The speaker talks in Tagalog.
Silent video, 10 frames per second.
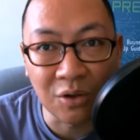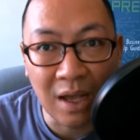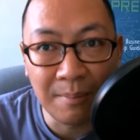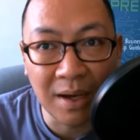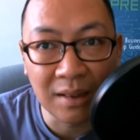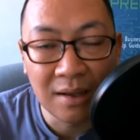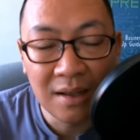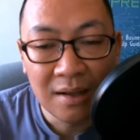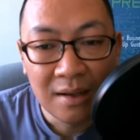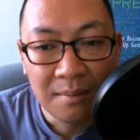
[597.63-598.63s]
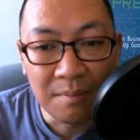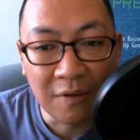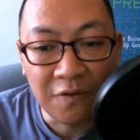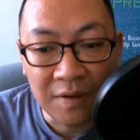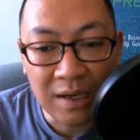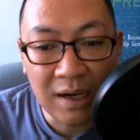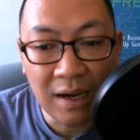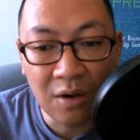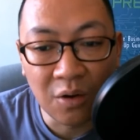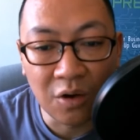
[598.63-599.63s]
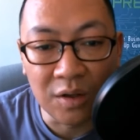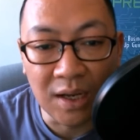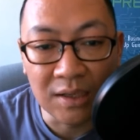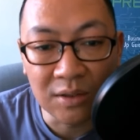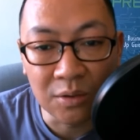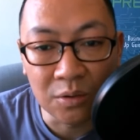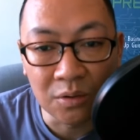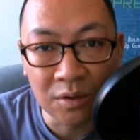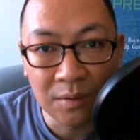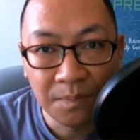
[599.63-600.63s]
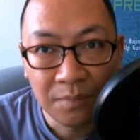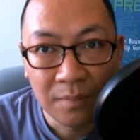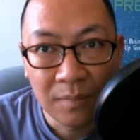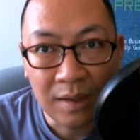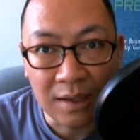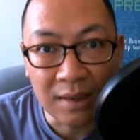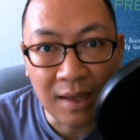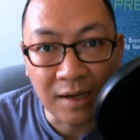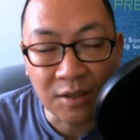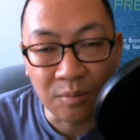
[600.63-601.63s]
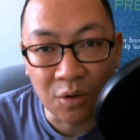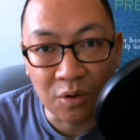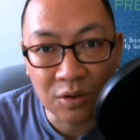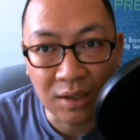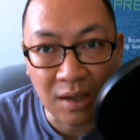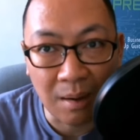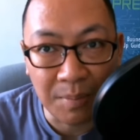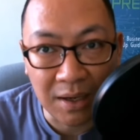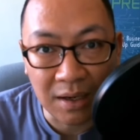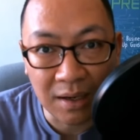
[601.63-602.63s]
So, dapat ma-feel ng audience yung interest mo sa topic,